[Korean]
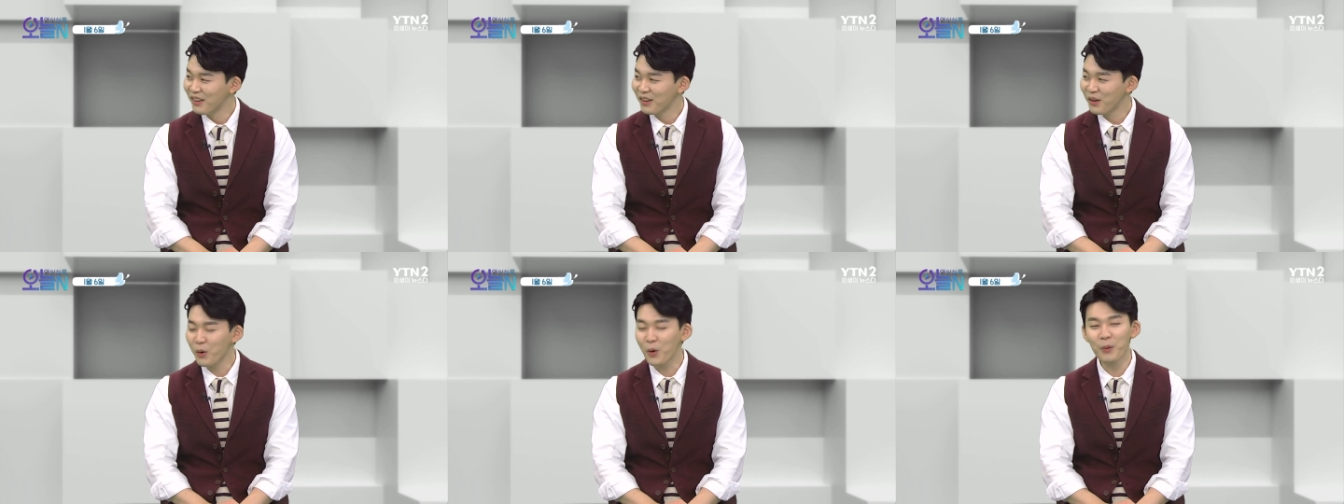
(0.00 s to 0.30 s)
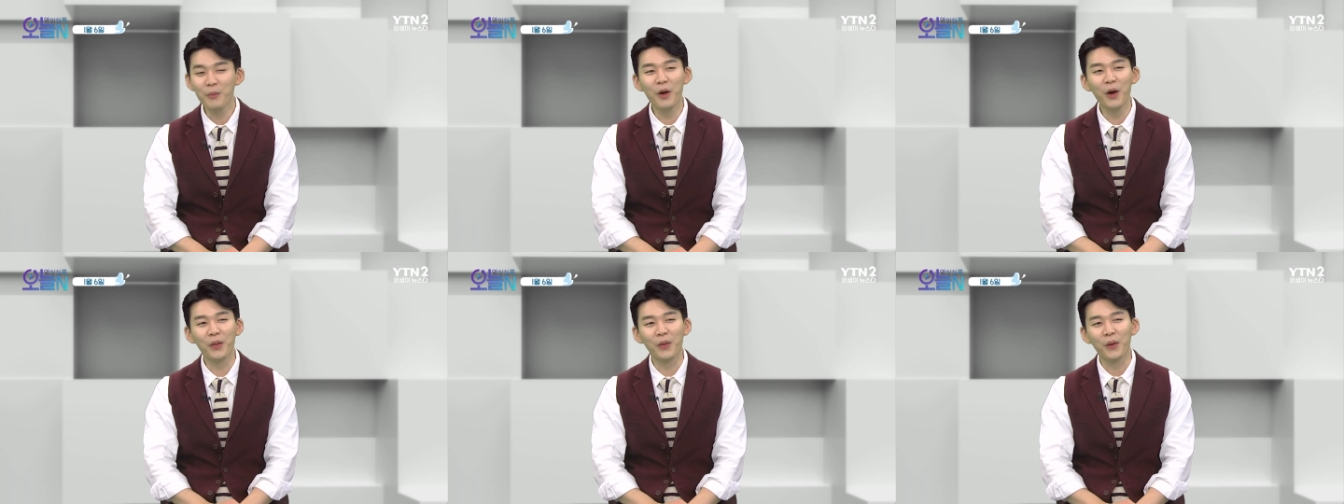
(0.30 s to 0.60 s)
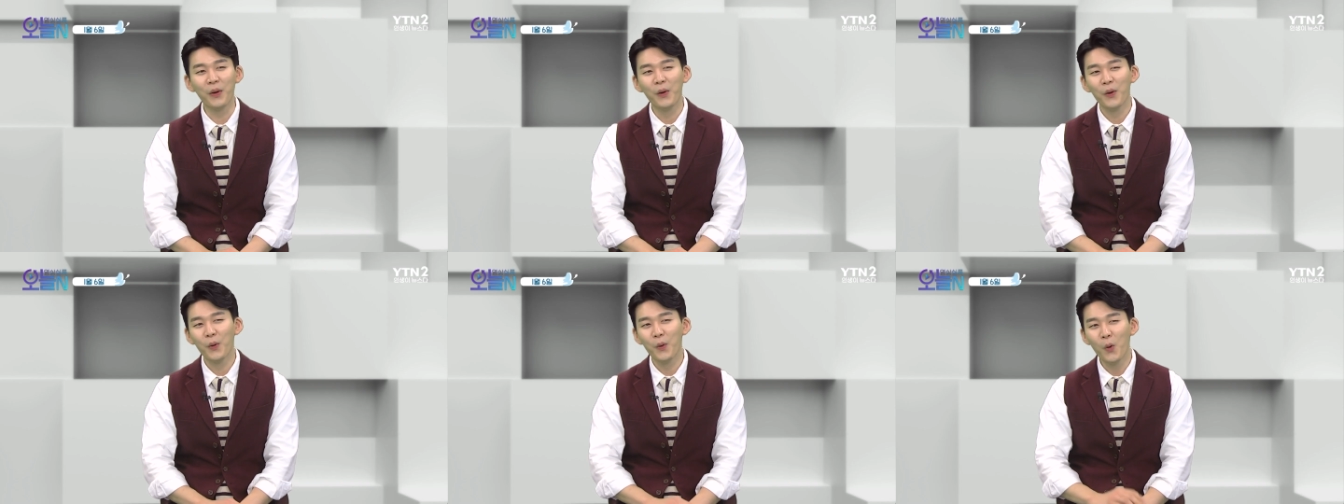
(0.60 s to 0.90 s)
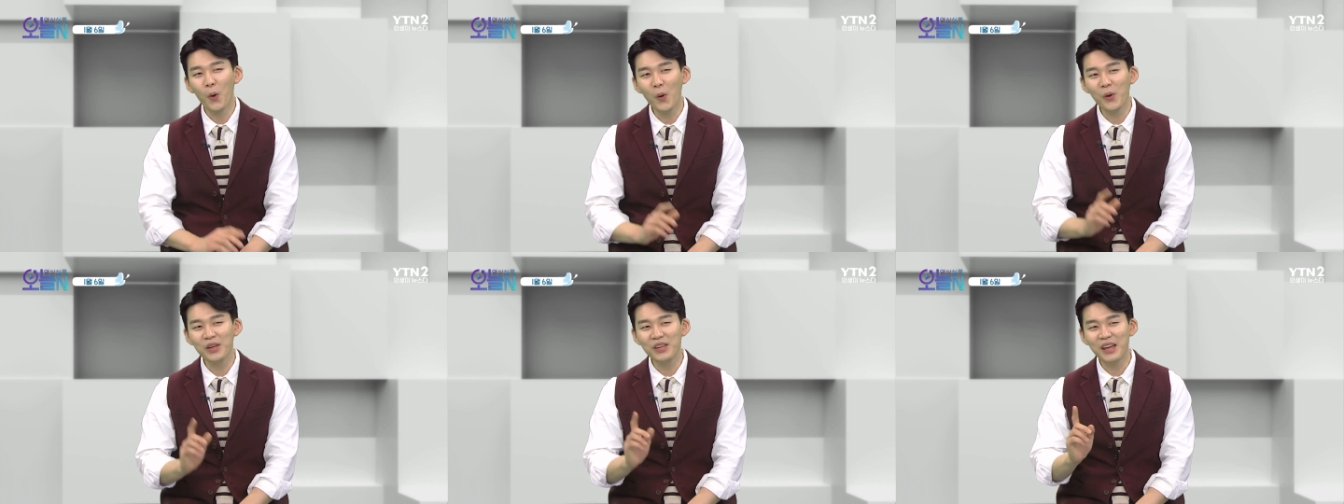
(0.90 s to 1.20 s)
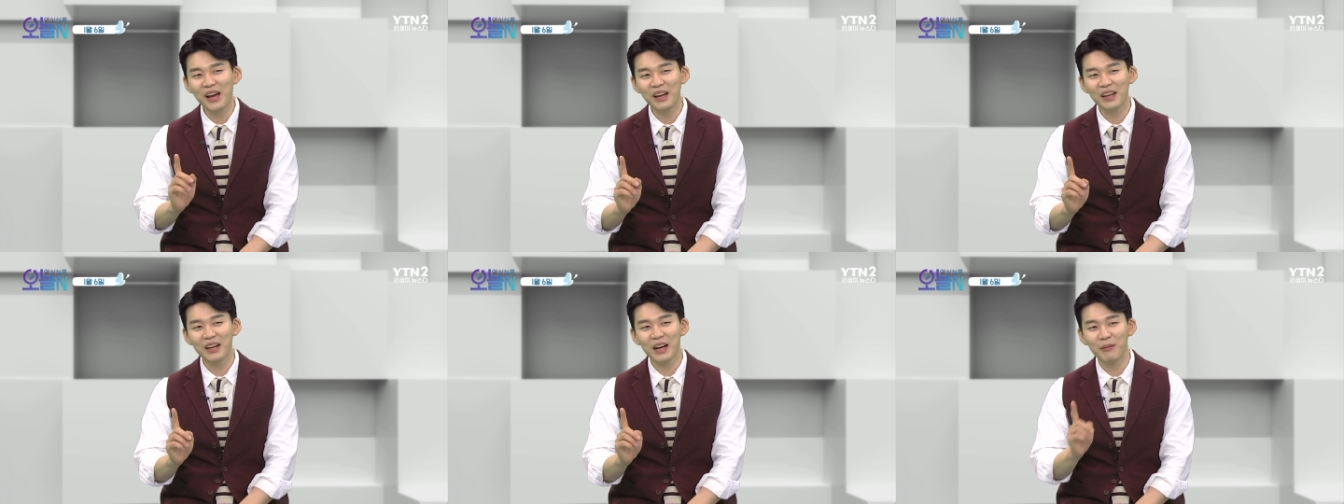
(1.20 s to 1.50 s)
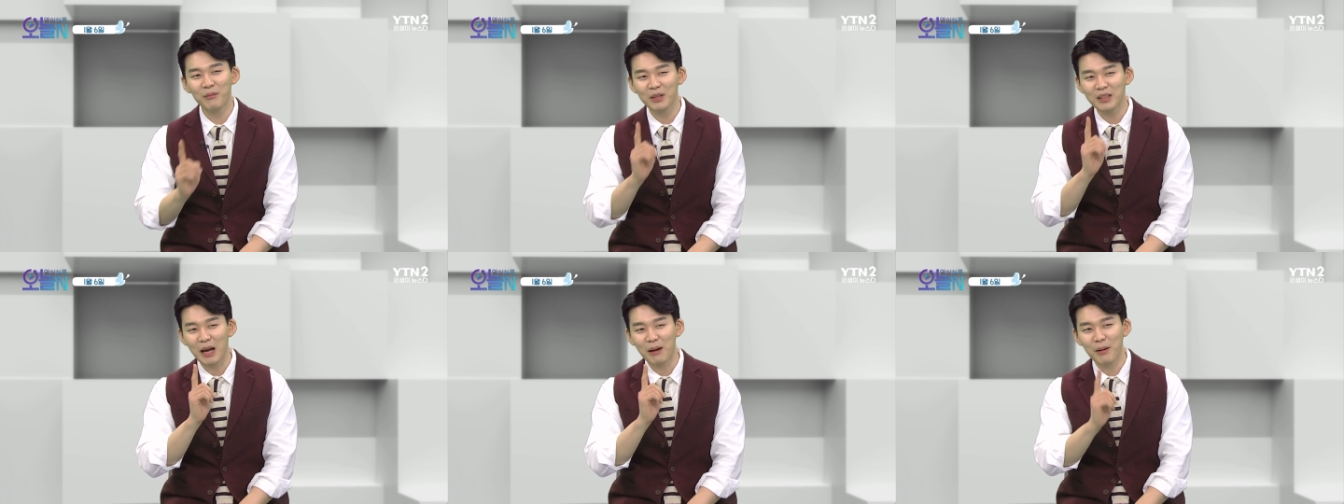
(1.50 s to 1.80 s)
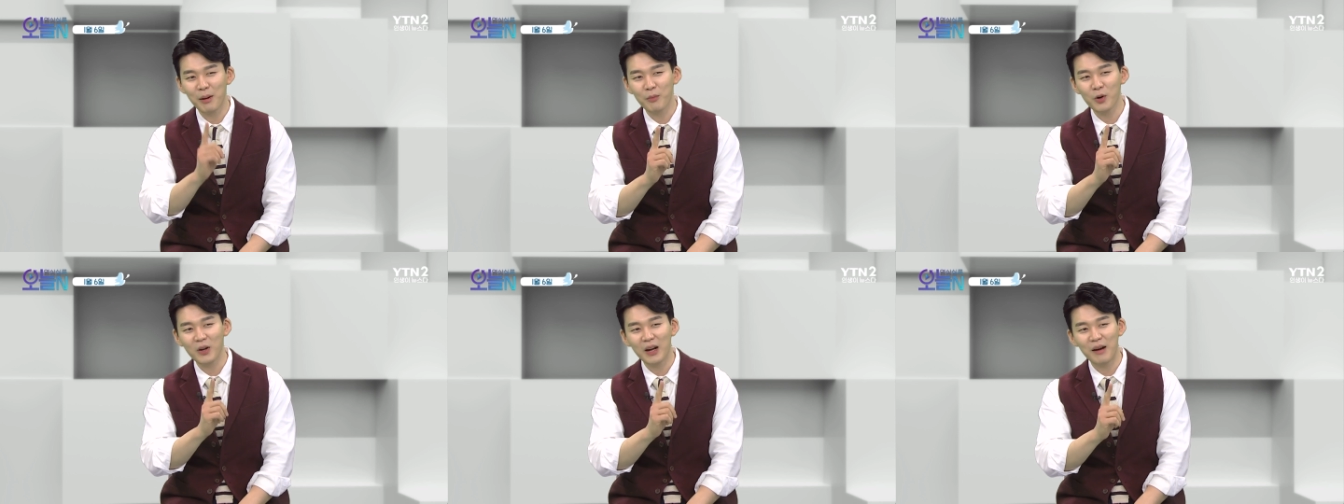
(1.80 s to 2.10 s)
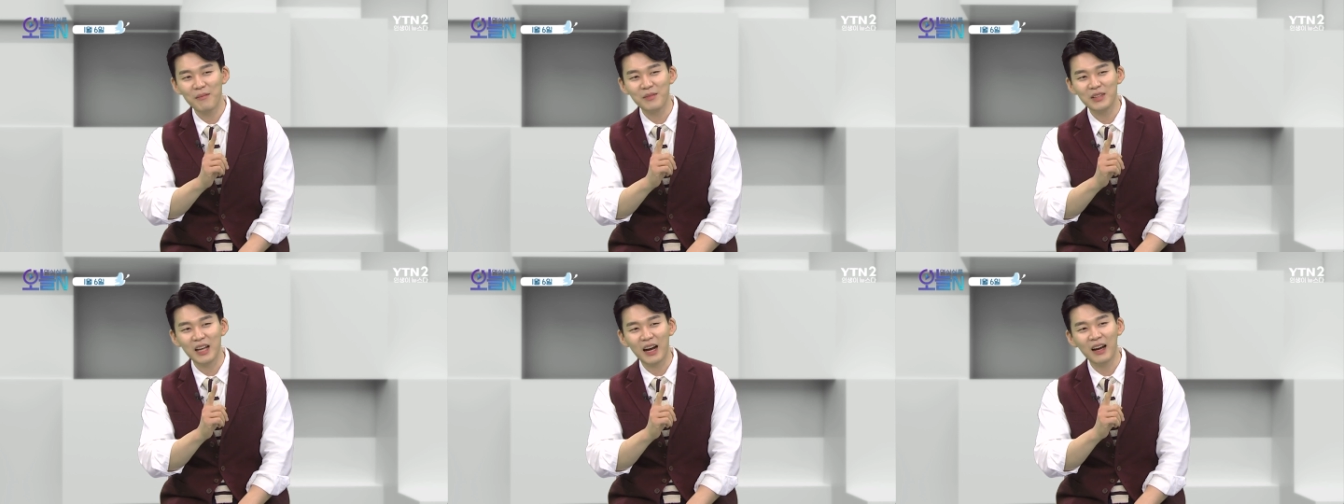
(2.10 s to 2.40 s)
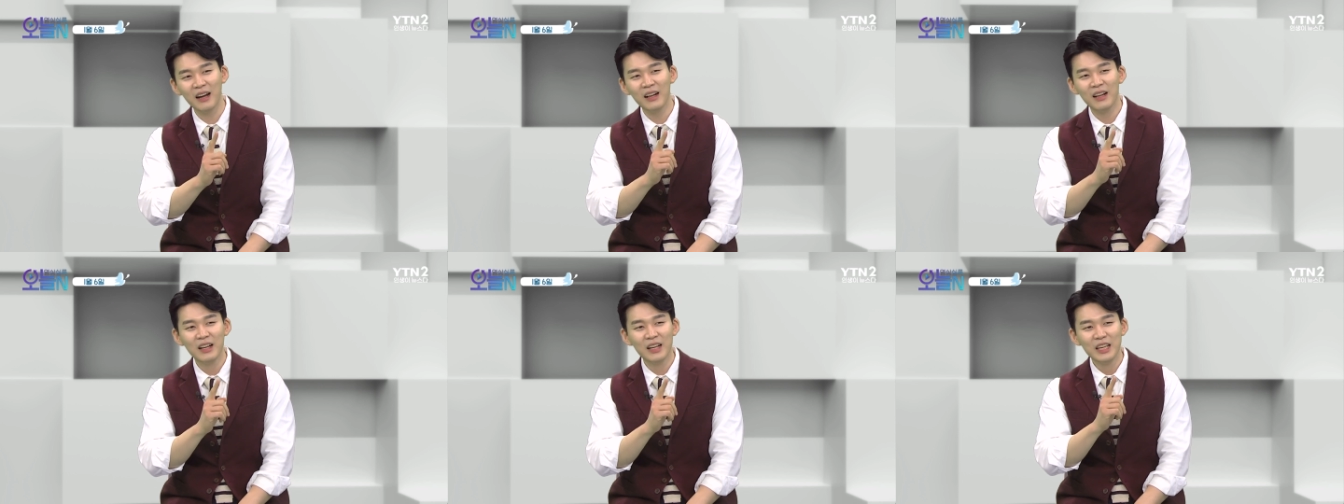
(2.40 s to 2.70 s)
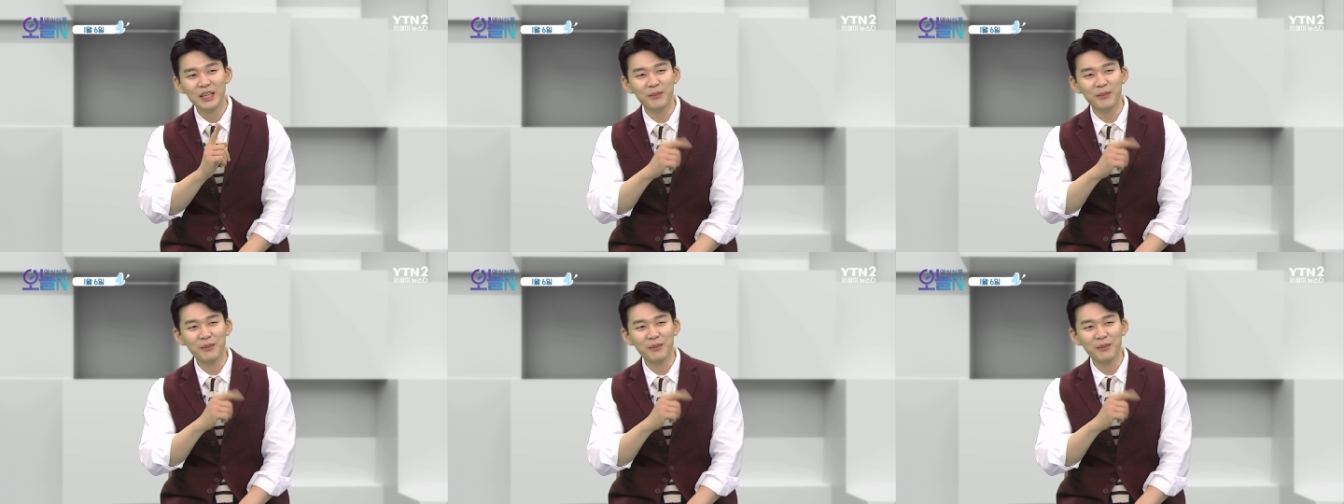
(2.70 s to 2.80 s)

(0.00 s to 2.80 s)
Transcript: 그러면 그 이야기를 한번 담아볼까 합니다. 네.